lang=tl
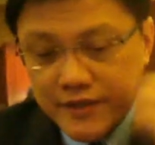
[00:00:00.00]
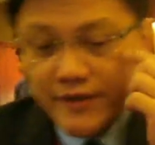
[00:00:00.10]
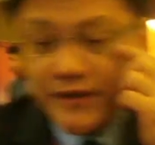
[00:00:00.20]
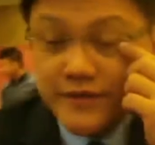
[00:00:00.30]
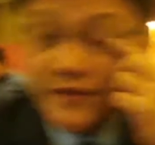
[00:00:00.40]

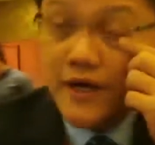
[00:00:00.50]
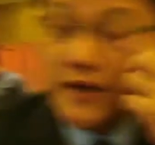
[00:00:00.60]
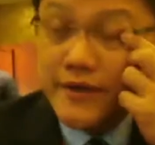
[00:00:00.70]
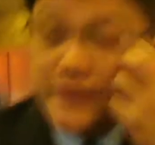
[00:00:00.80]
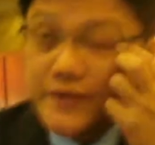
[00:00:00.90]

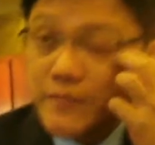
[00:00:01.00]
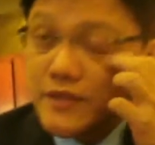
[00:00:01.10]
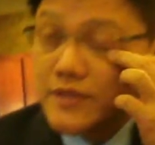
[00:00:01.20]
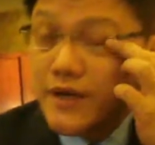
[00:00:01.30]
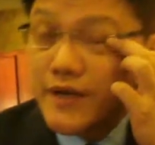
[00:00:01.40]
hereditary
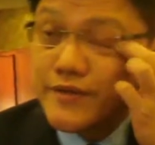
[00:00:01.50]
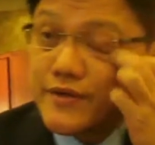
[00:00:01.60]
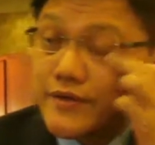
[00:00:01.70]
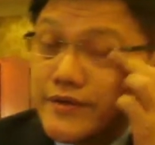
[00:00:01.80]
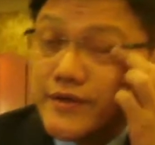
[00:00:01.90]
but
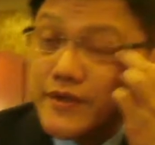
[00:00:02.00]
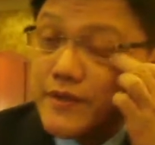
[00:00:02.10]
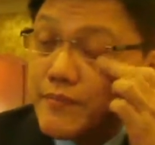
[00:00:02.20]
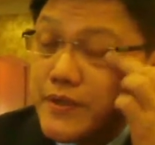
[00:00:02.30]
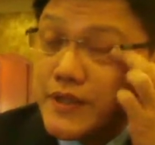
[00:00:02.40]
rather
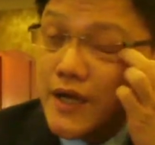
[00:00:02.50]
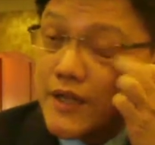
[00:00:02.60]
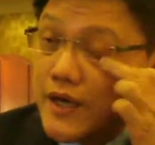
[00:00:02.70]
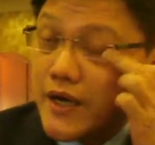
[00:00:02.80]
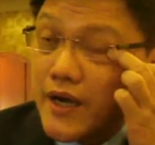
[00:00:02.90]

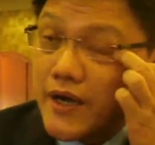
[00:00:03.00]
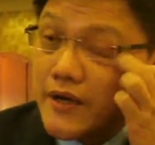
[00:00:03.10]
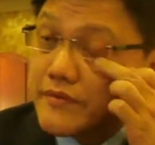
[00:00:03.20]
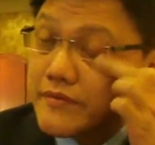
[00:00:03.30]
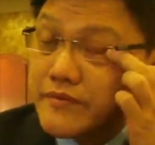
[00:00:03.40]
pinanganak
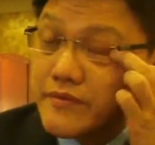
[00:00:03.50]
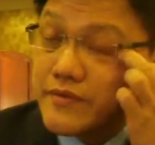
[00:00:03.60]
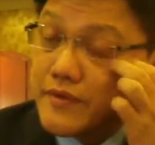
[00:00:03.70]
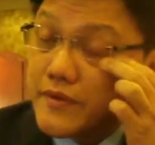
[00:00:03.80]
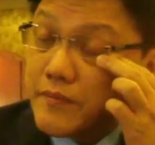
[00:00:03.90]
kang
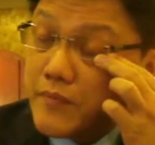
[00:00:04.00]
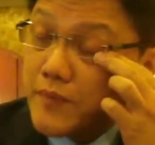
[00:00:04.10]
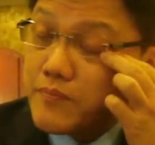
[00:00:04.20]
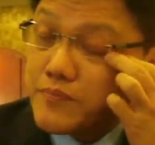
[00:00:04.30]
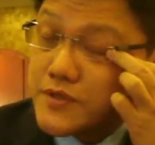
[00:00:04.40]

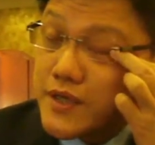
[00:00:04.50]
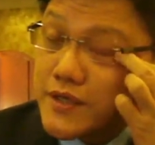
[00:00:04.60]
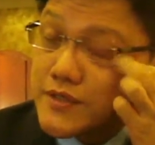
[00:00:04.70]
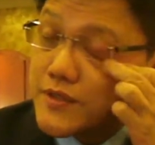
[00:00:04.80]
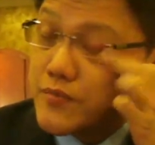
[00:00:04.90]
net
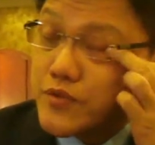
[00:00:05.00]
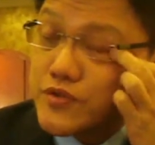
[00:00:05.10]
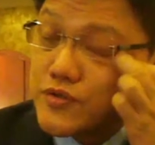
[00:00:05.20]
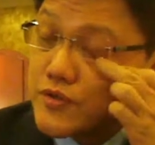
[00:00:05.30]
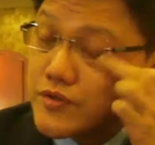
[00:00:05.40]
sakit sa
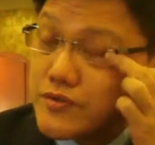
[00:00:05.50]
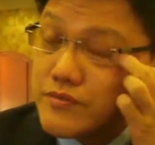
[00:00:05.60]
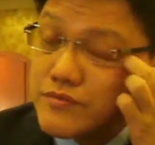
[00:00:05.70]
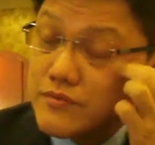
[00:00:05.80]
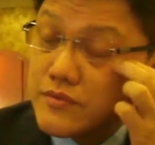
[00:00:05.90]
puso.
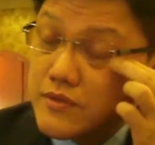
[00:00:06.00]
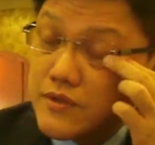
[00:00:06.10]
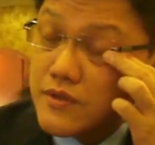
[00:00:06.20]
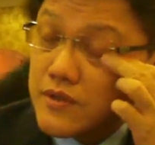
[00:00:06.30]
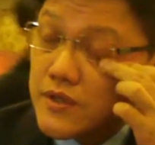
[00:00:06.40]

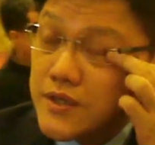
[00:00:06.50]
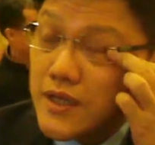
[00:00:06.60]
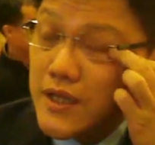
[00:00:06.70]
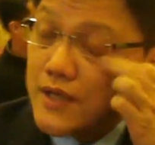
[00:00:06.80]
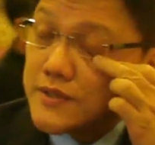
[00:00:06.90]
Mm-hmm.
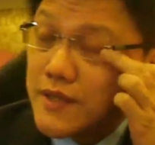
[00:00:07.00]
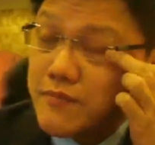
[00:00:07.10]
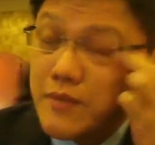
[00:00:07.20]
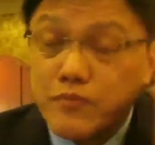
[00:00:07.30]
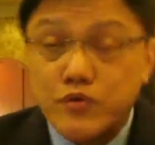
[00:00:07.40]

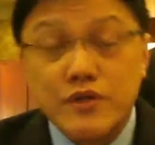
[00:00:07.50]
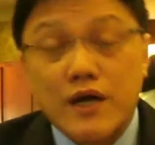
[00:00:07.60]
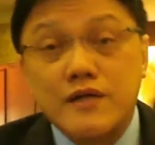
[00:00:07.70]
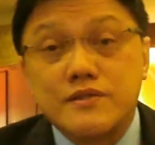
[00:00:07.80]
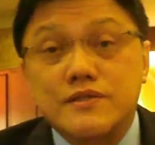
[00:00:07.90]
Kadalasan may
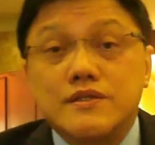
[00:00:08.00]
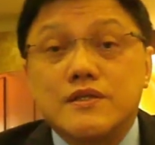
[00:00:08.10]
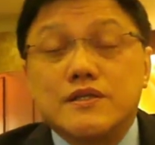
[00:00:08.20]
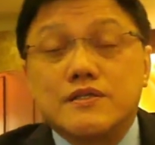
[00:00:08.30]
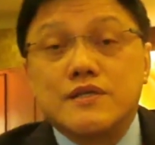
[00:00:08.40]
butas, hindi
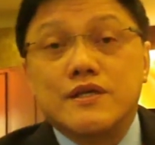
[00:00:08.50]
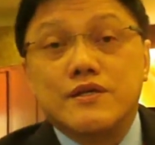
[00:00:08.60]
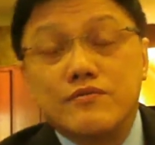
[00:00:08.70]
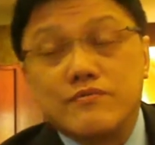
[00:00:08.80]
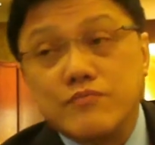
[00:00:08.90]
nagsara
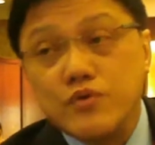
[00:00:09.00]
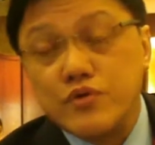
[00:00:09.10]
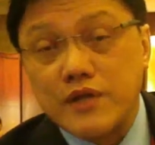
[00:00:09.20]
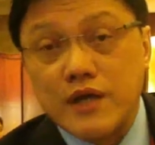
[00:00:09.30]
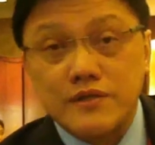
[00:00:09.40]
yung
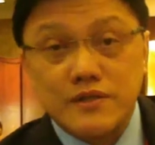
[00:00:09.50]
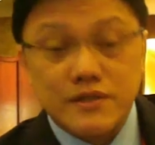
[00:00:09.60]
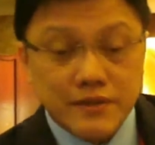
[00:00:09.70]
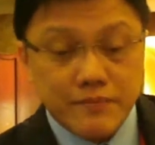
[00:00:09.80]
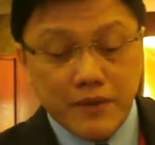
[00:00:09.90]
butas.
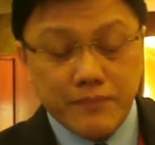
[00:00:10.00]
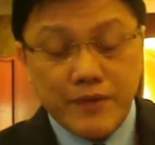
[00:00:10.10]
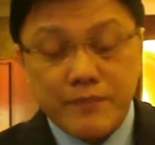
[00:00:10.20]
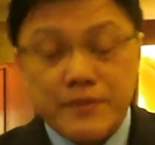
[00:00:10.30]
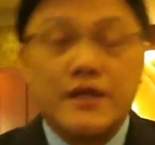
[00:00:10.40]
Kasi pag
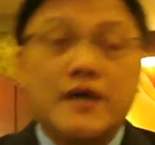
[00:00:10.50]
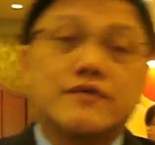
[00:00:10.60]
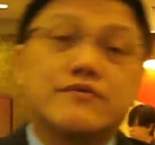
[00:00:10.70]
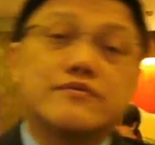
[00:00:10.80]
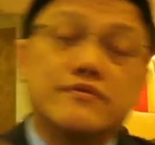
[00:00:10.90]
baby
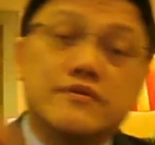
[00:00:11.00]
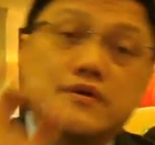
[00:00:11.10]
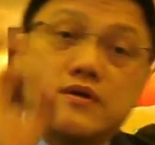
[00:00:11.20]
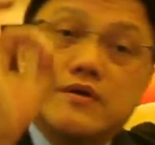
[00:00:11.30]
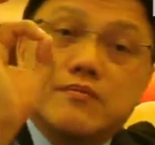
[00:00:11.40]
tayo,
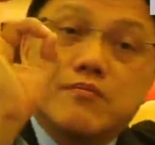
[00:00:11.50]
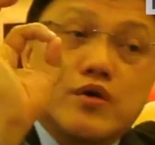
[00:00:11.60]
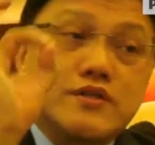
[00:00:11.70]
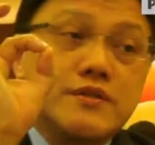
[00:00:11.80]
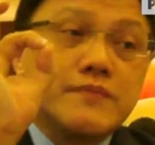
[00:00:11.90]

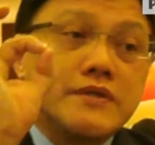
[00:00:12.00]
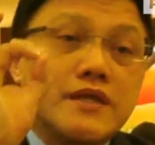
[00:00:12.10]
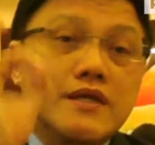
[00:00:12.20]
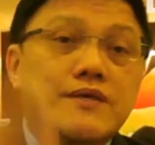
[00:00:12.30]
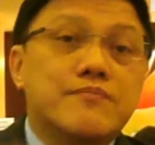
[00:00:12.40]
bukas naman
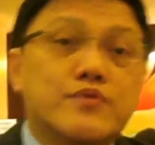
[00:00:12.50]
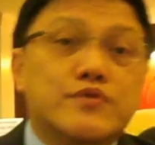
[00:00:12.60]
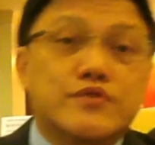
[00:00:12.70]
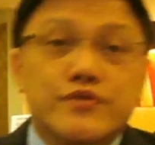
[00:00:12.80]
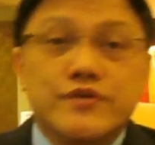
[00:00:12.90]
talaga yung
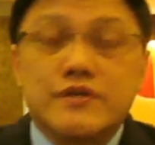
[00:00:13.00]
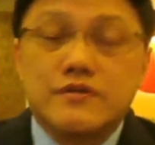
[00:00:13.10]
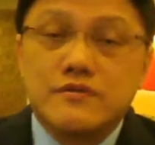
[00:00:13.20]
puso eh.